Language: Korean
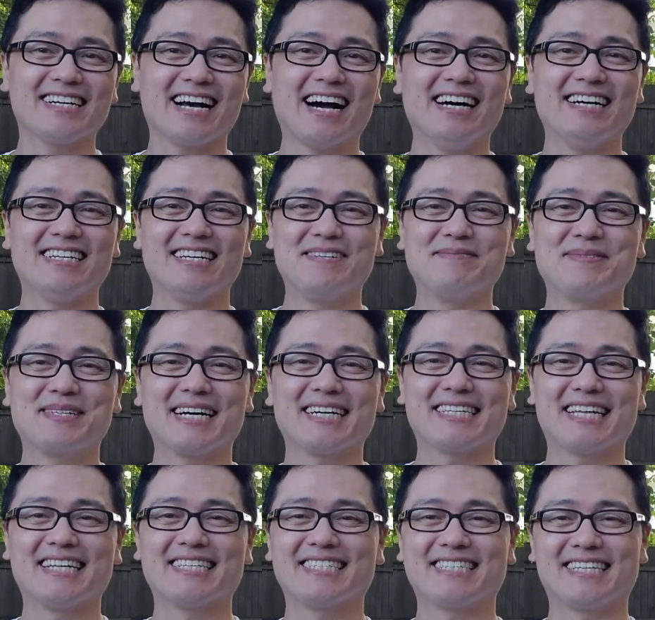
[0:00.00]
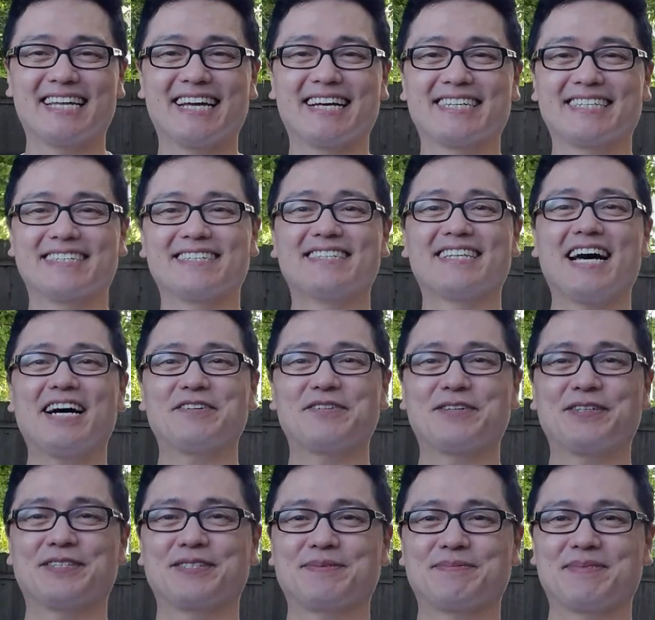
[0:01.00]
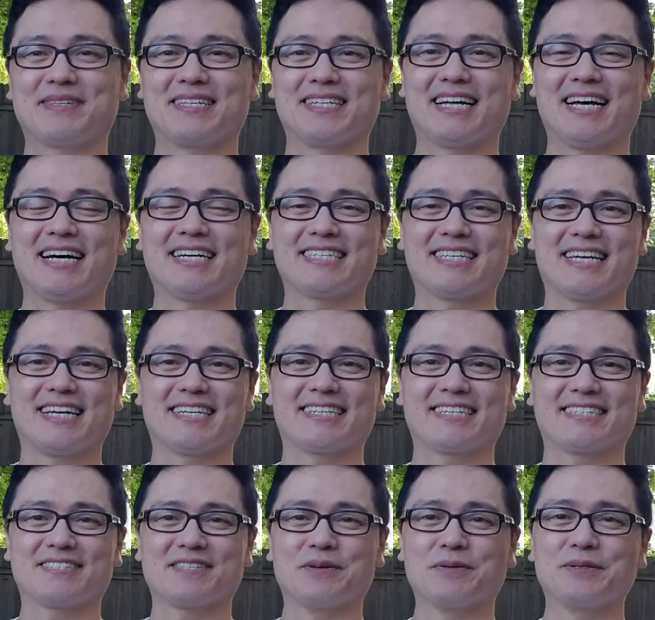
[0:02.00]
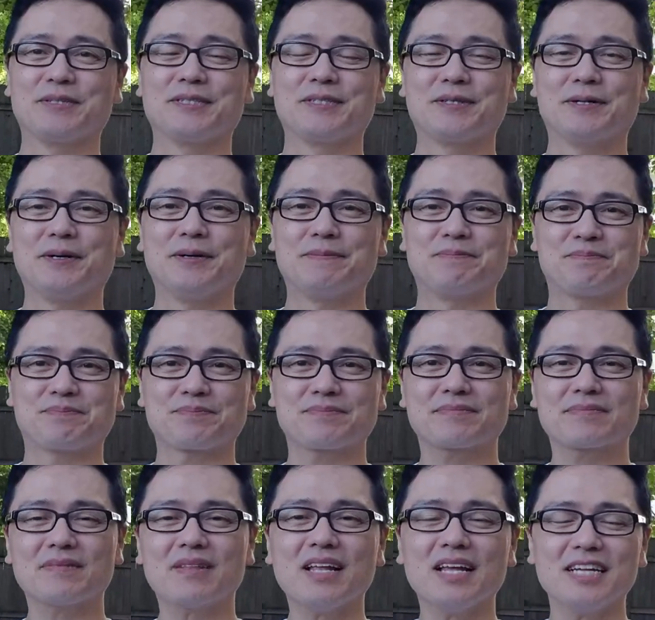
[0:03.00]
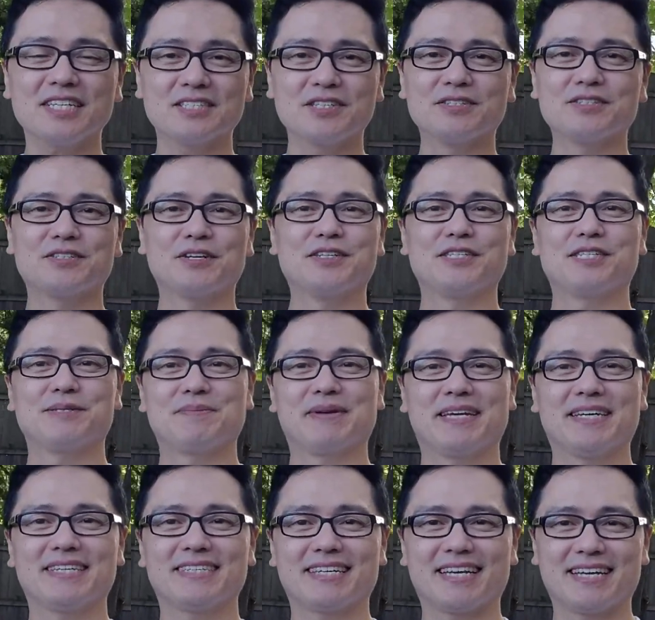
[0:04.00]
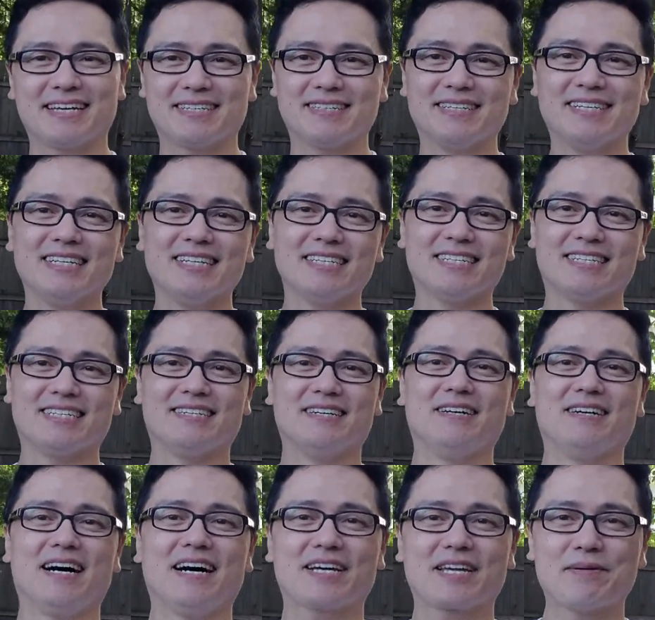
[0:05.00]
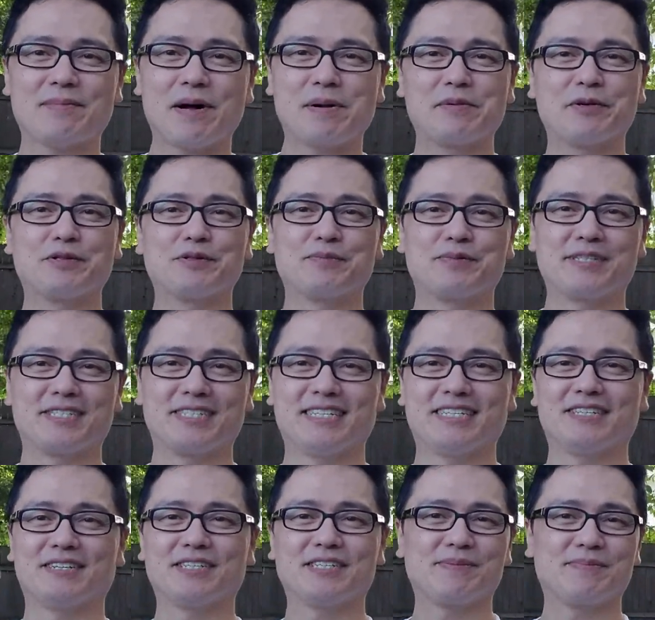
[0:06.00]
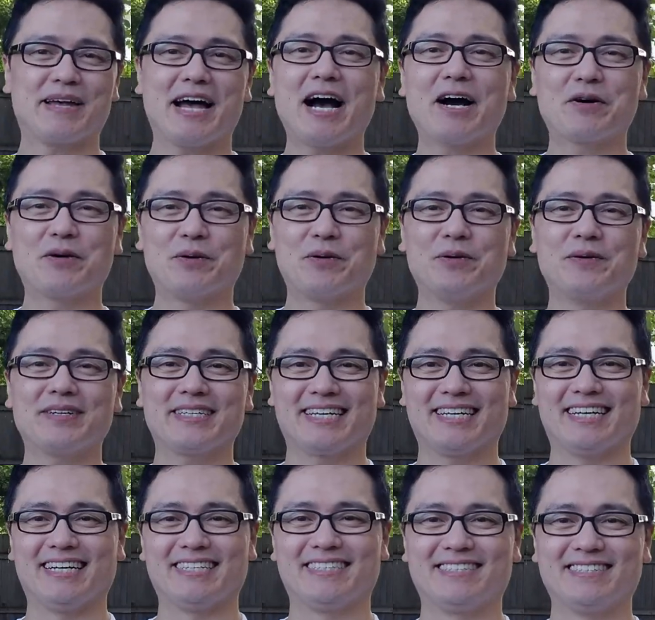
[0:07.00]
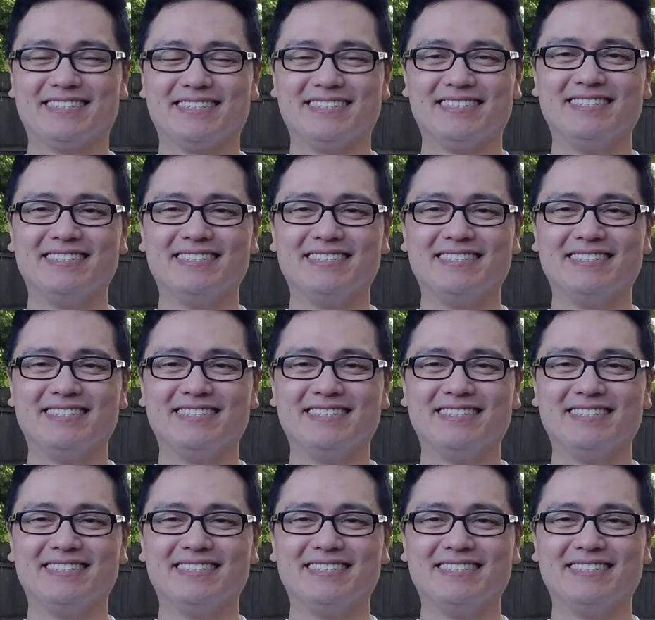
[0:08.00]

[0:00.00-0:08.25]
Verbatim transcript: 가을 냄새가 나는, 예, 그런 하루였습니다. 예, 그래서 오늘도 저는 열심히 예 어, 학회 발표 준비를 열심히 하고 예 또